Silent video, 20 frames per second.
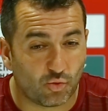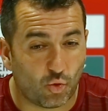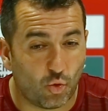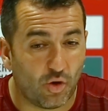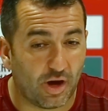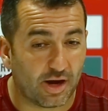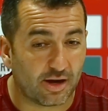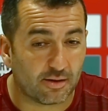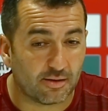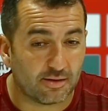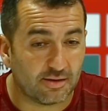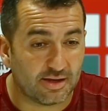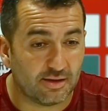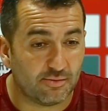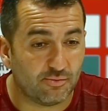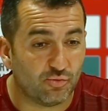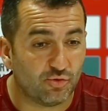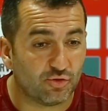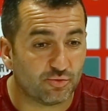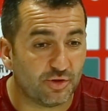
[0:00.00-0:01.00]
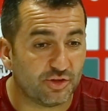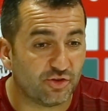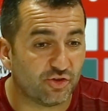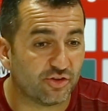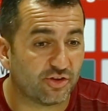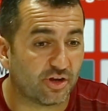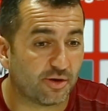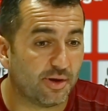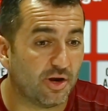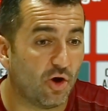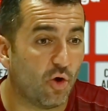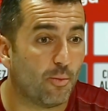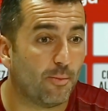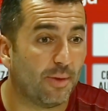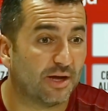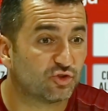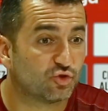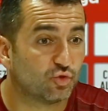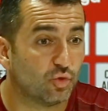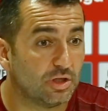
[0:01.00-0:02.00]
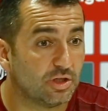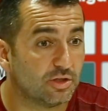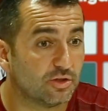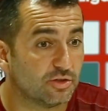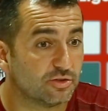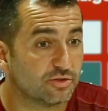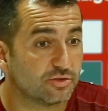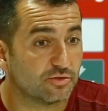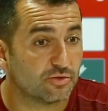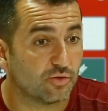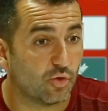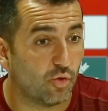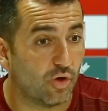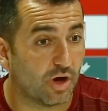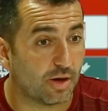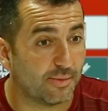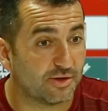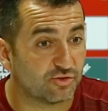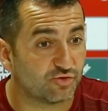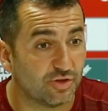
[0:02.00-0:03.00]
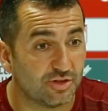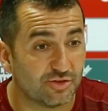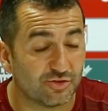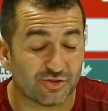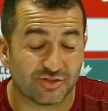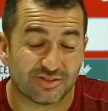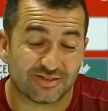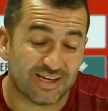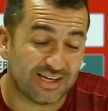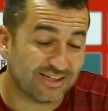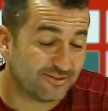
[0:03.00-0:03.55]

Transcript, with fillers: jugar en un momento determinado más sueltos, jugar más sueltos.